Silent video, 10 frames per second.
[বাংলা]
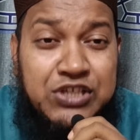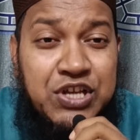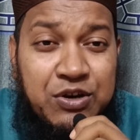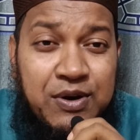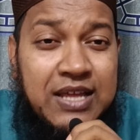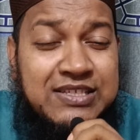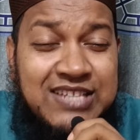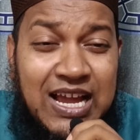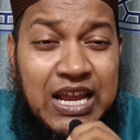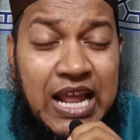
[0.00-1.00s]
আশা করা
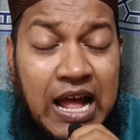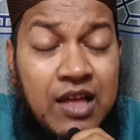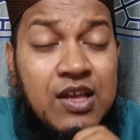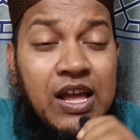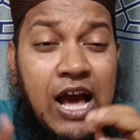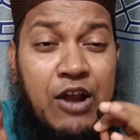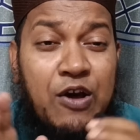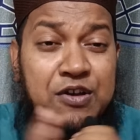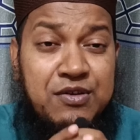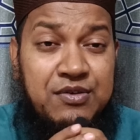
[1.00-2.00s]
যায় না
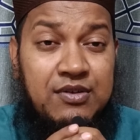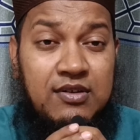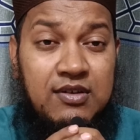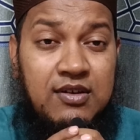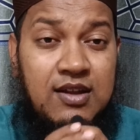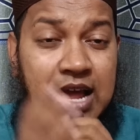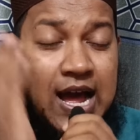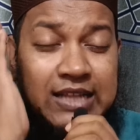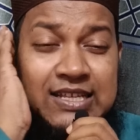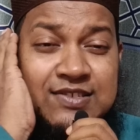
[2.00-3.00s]
কারণ
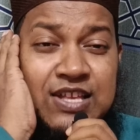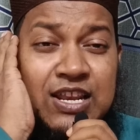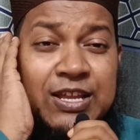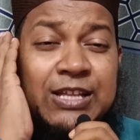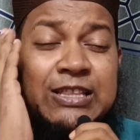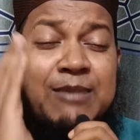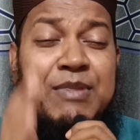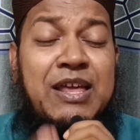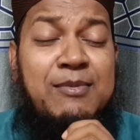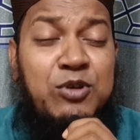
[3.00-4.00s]
হাদিসের
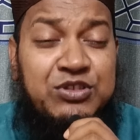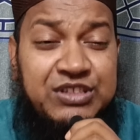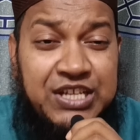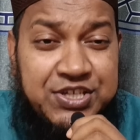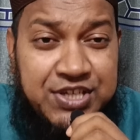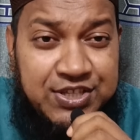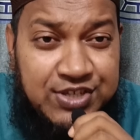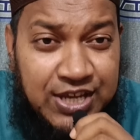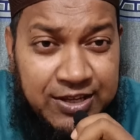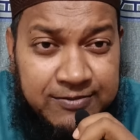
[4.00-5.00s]
কিতাবের মধ্যে
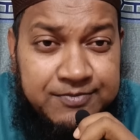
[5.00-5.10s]
এসেছে